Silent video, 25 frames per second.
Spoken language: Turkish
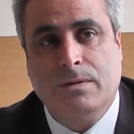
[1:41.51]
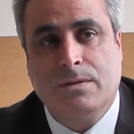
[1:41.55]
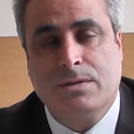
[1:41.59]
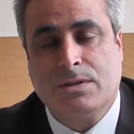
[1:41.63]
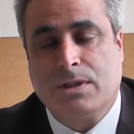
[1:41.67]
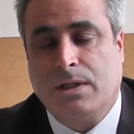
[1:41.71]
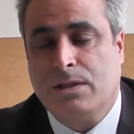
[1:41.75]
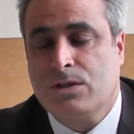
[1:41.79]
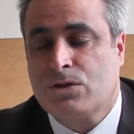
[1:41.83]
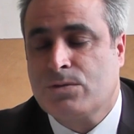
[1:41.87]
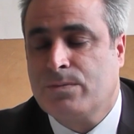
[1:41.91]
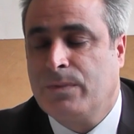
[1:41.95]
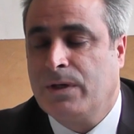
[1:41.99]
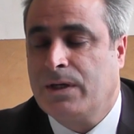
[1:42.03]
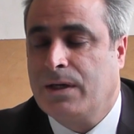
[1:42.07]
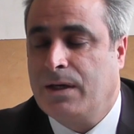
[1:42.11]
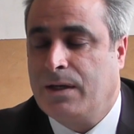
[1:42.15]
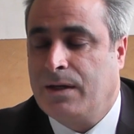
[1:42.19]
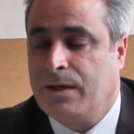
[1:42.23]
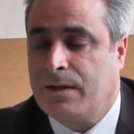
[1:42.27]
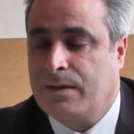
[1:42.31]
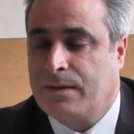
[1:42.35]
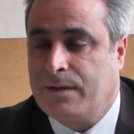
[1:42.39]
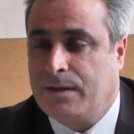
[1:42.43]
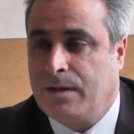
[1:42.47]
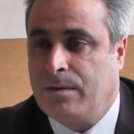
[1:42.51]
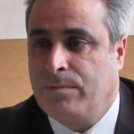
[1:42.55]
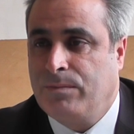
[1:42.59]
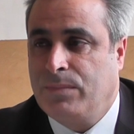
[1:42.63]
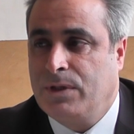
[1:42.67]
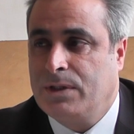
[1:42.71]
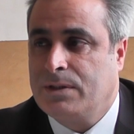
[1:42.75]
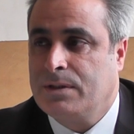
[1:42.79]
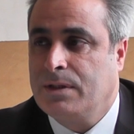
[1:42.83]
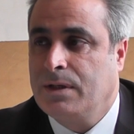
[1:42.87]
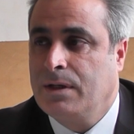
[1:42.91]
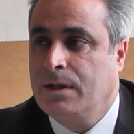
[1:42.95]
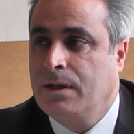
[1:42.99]
çalışma gerektiren
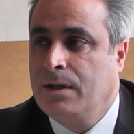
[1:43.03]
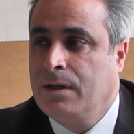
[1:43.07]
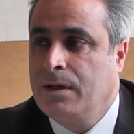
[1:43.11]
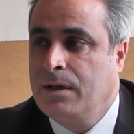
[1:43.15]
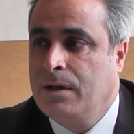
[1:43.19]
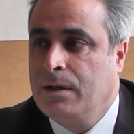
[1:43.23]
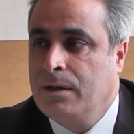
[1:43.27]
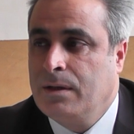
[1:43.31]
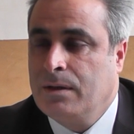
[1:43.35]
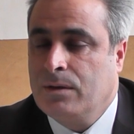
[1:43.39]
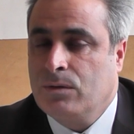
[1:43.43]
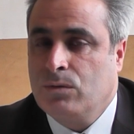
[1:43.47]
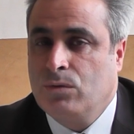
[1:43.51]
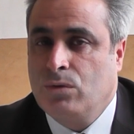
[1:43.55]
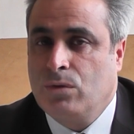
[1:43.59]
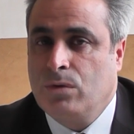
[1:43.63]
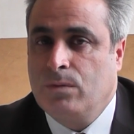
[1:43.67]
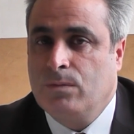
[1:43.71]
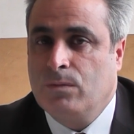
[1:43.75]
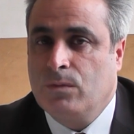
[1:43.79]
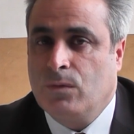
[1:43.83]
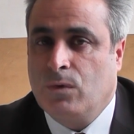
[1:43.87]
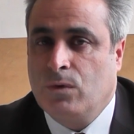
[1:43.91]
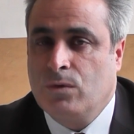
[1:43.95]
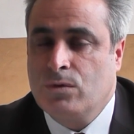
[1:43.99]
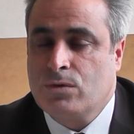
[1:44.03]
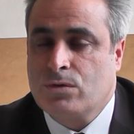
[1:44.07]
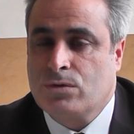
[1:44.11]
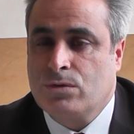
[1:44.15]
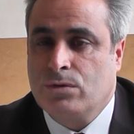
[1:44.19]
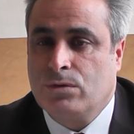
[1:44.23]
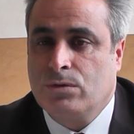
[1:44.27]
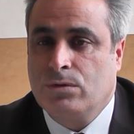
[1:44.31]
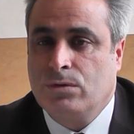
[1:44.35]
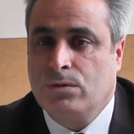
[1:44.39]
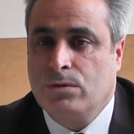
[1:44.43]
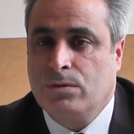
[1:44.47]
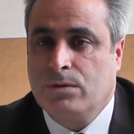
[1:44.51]
bir durum
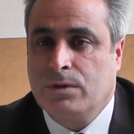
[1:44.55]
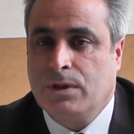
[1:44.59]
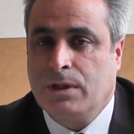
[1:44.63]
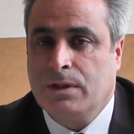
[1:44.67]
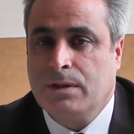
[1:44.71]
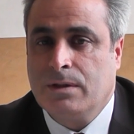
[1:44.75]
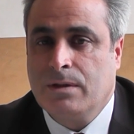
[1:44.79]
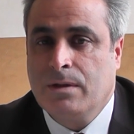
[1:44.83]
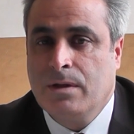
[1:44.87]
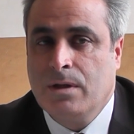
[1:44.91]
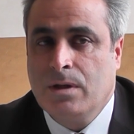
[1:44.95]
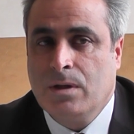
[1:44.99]
oluşturduğundan